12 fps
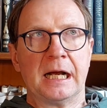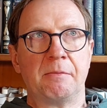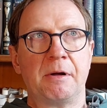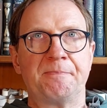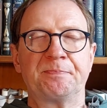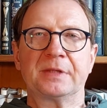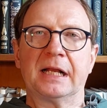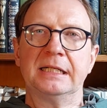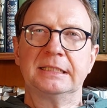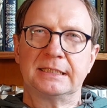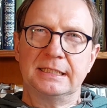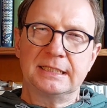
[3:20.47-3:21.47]
Aber
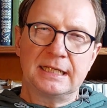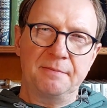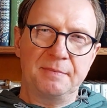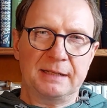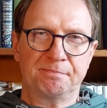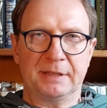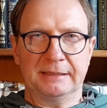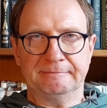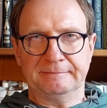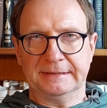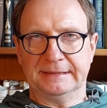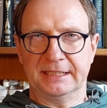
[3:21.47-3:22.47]
als Leser merkt
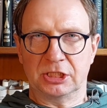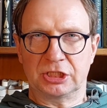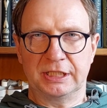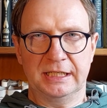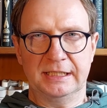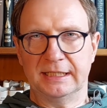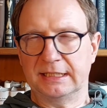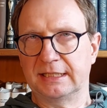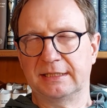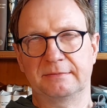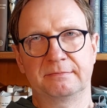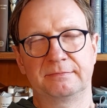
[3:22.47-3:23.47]
man sehr schnell,
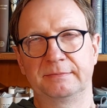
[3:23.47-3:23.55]
dass